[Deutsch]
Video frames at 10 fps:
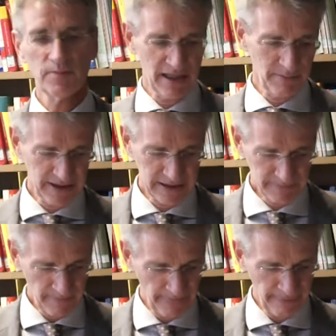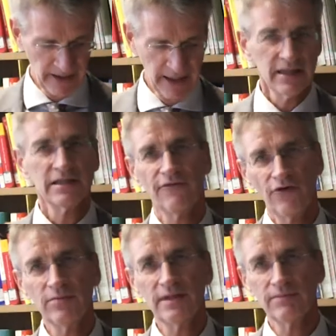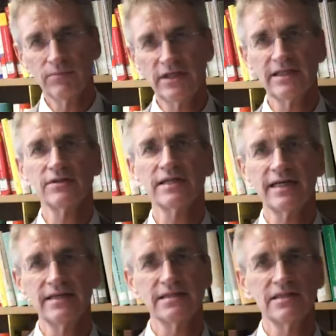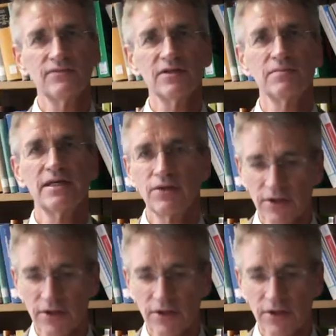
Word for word: Sparplan, der formuliert und realisiert wird, mit den